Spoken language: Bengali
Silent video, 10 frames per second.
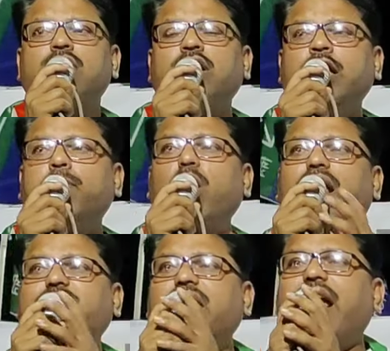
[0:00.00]
তিনি
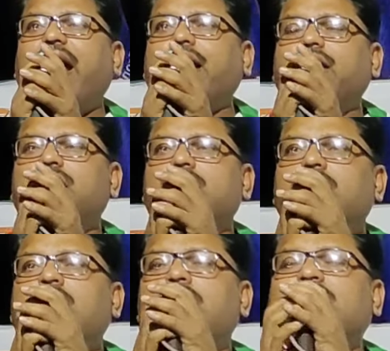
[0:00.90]
বলেছিলেন
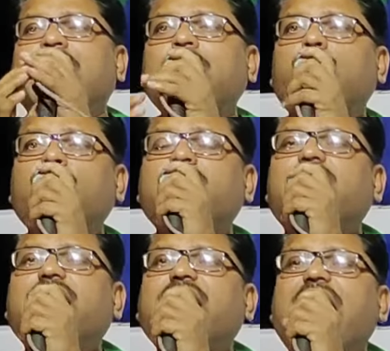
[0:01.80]
ডানকুনি
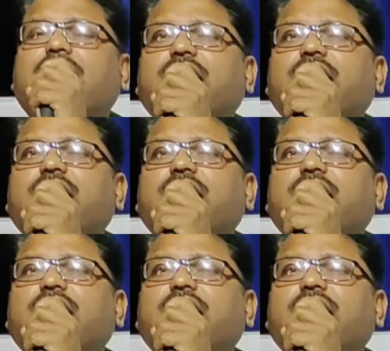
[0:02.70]
থেকে